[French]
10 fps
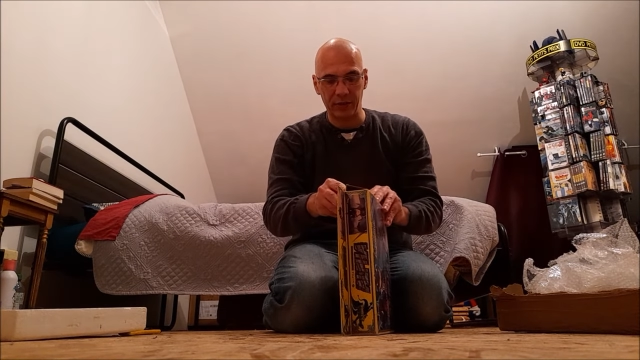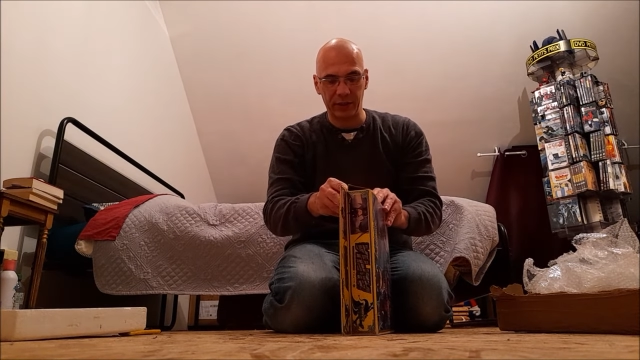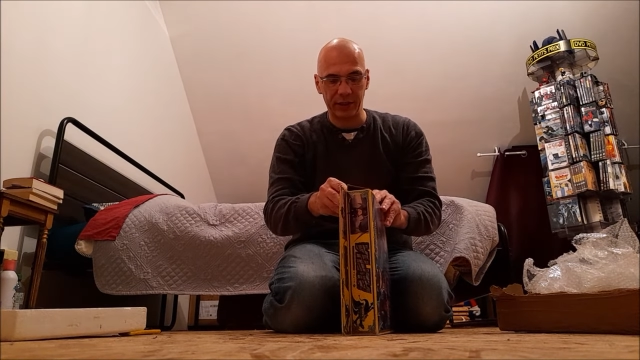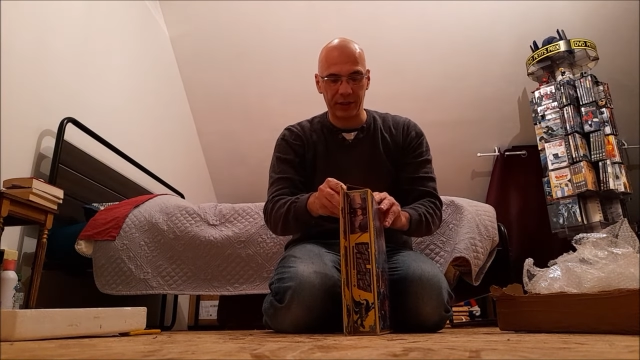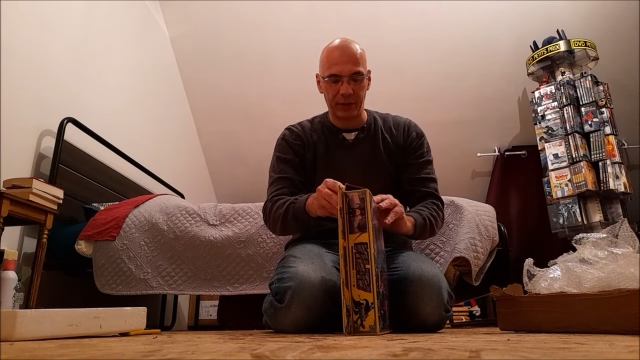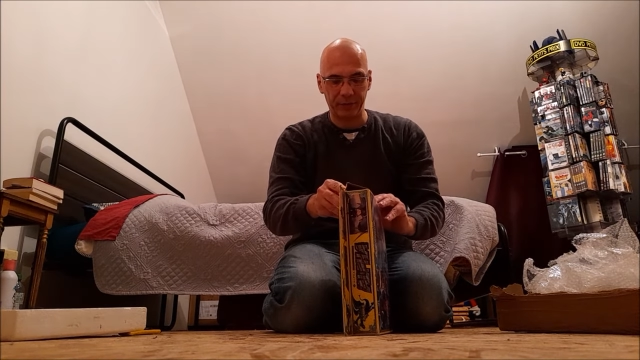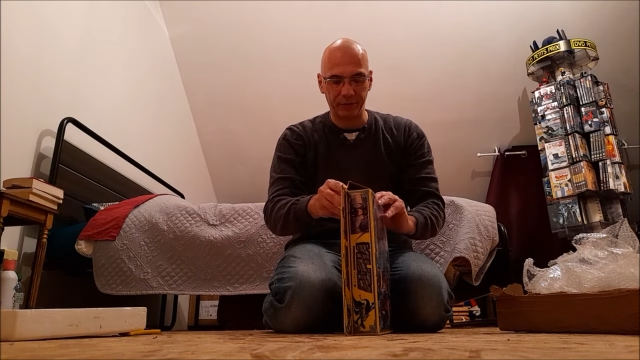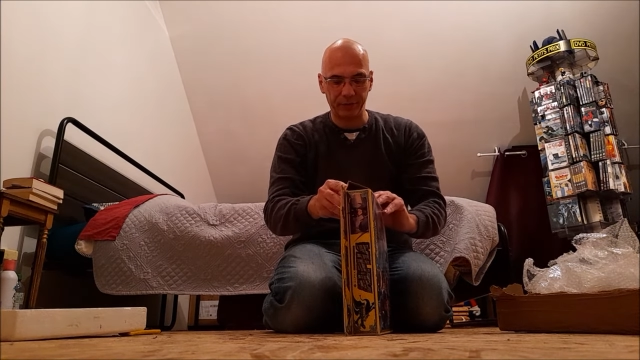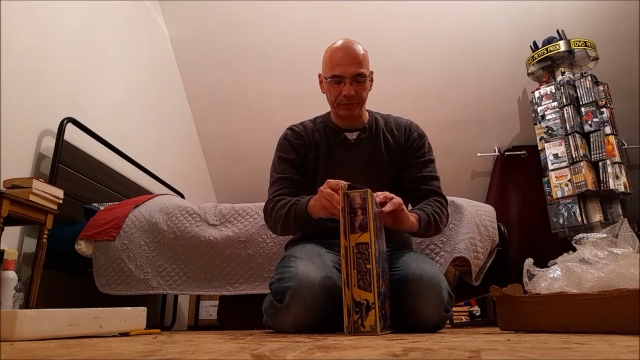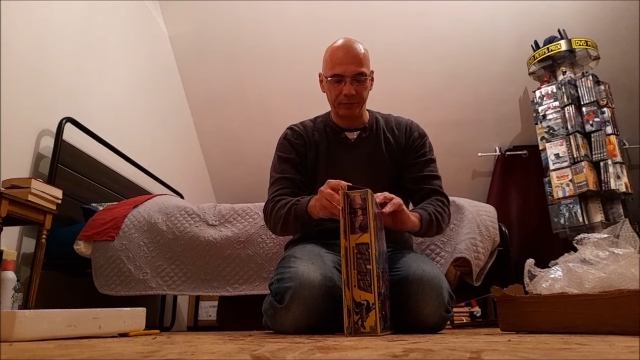etc.
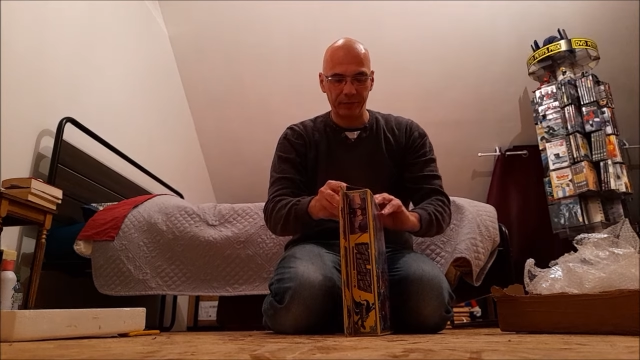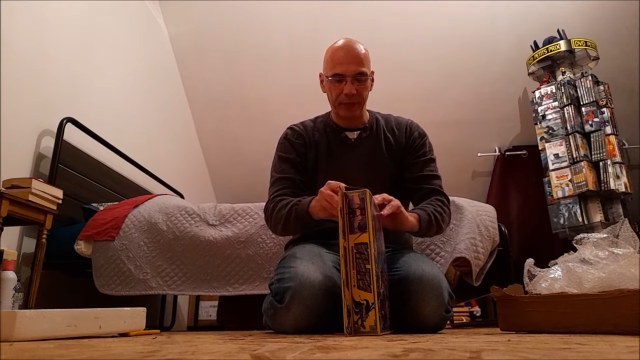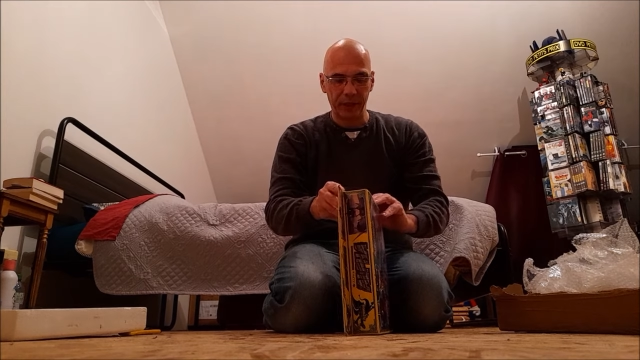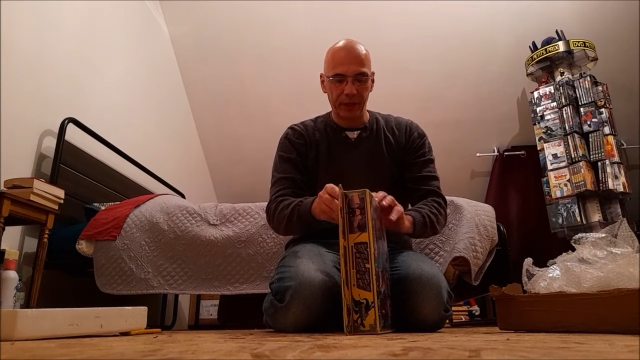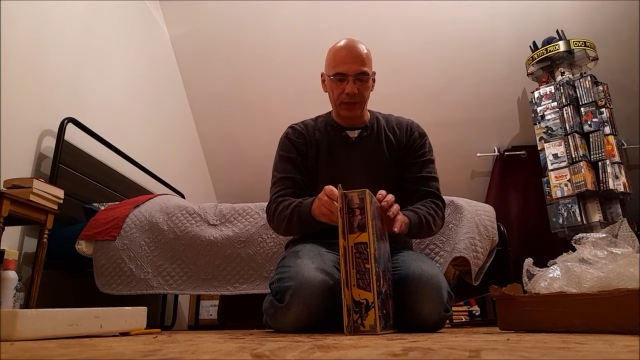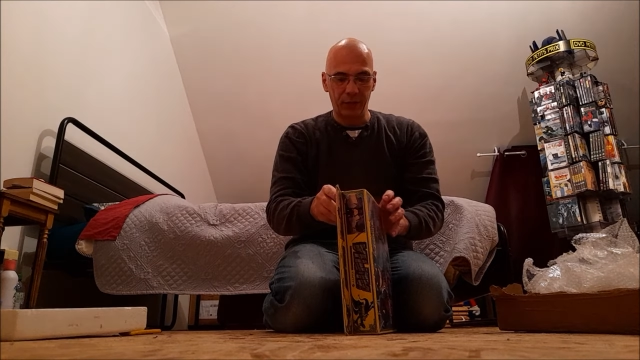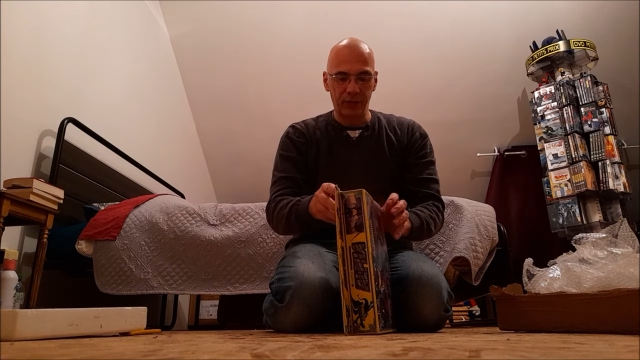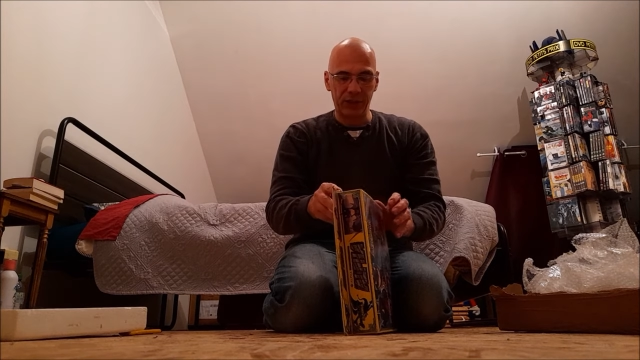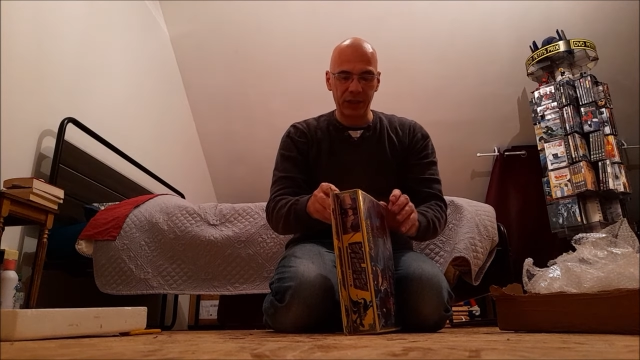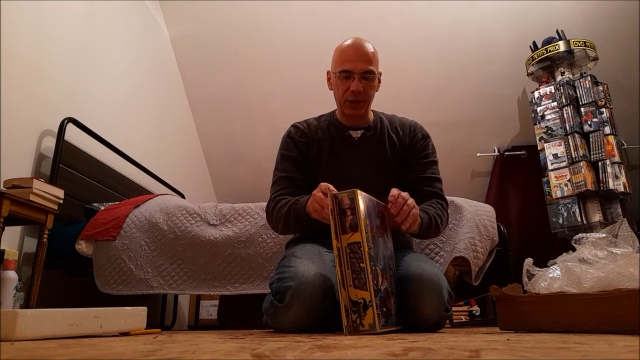
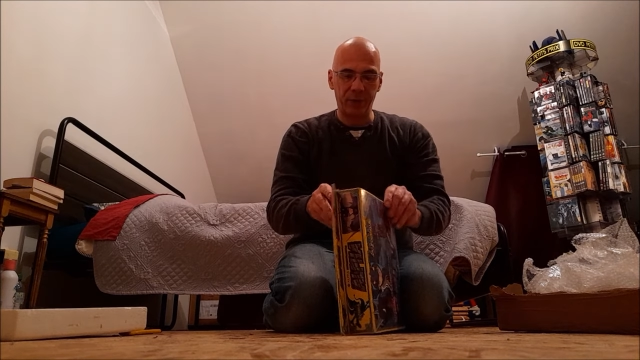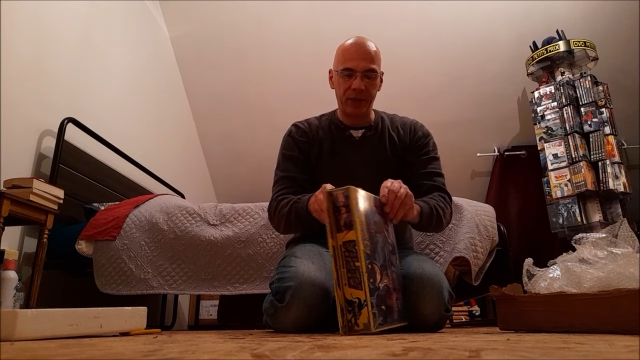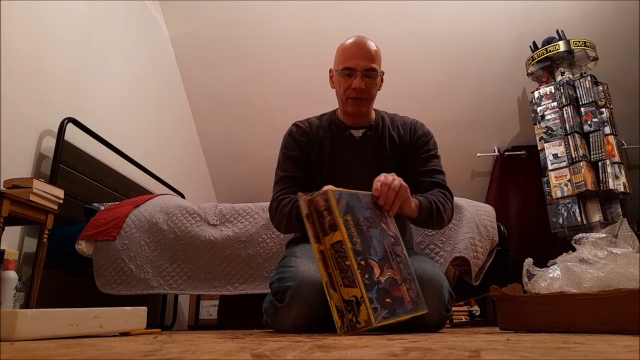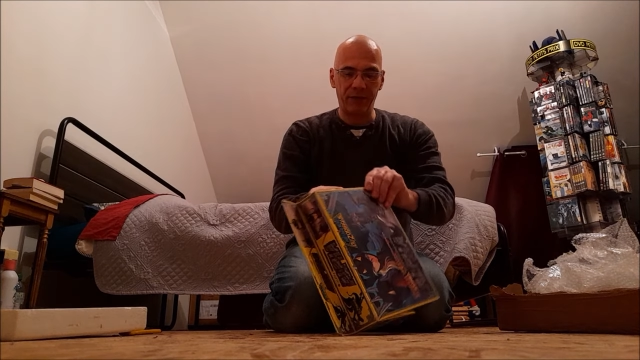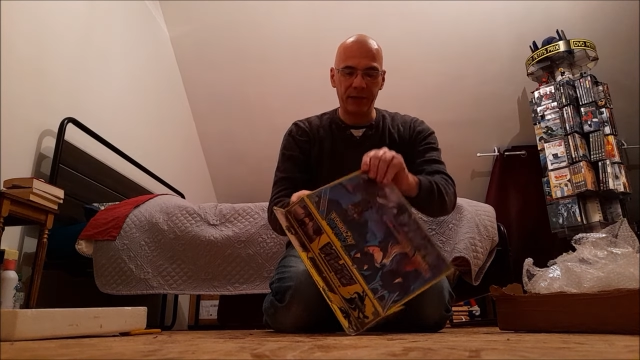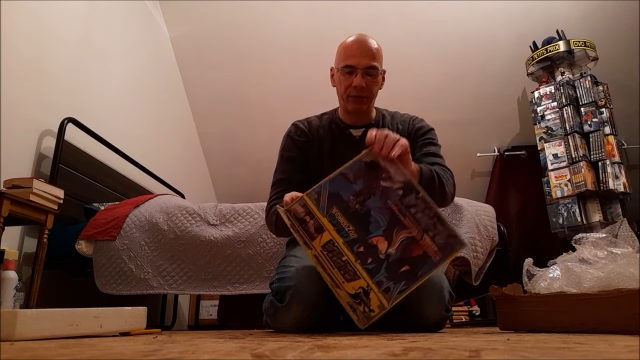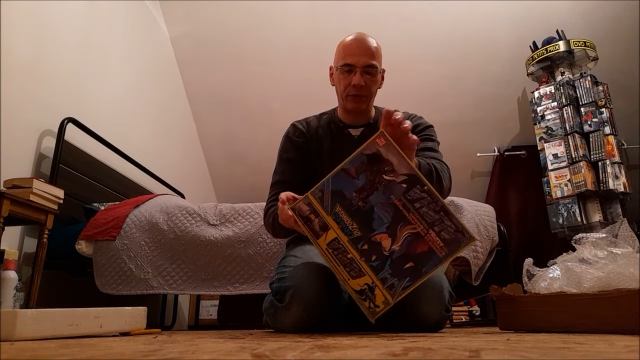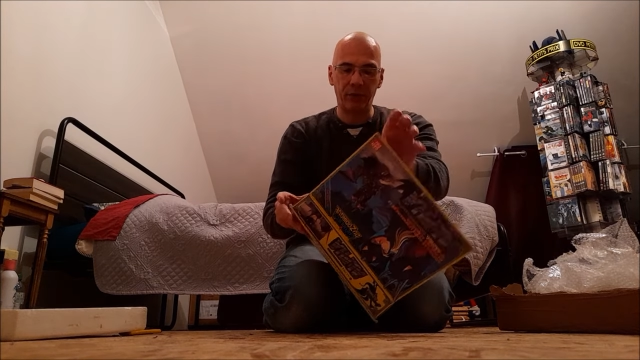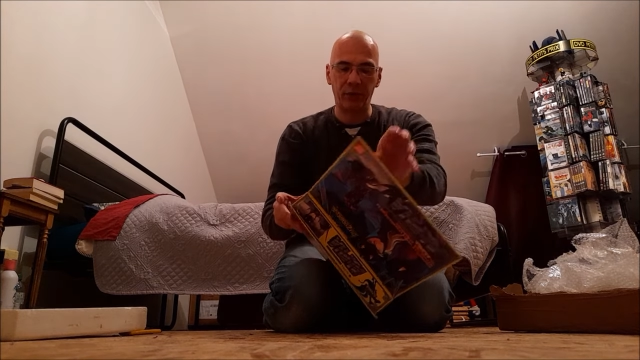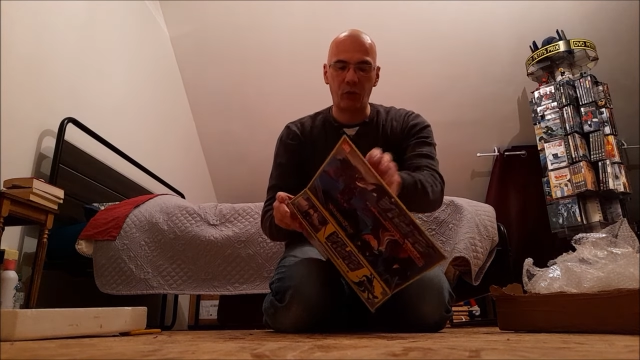Donc ça, je l'ai payé
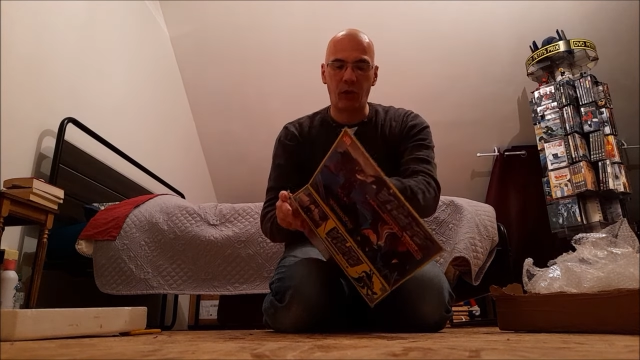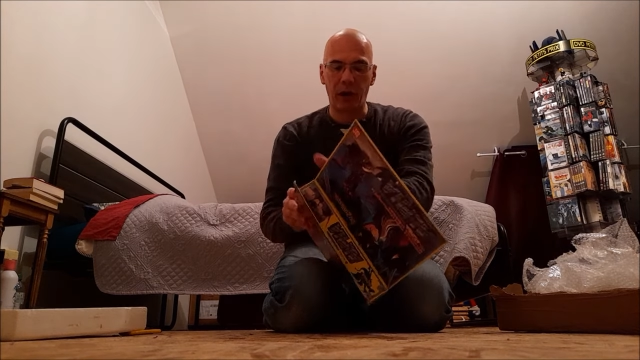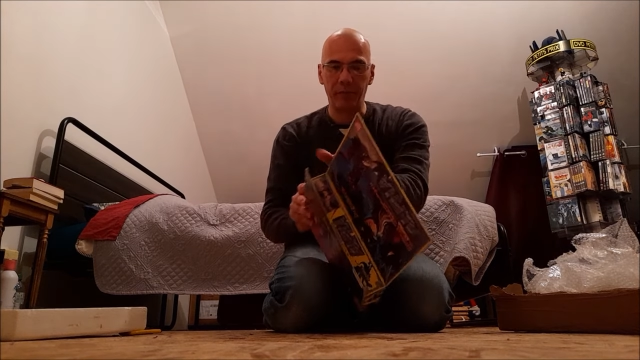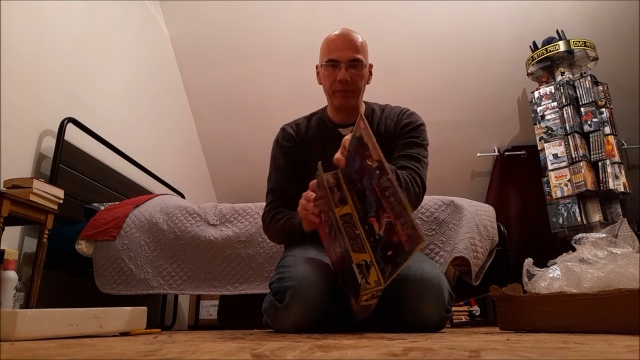23.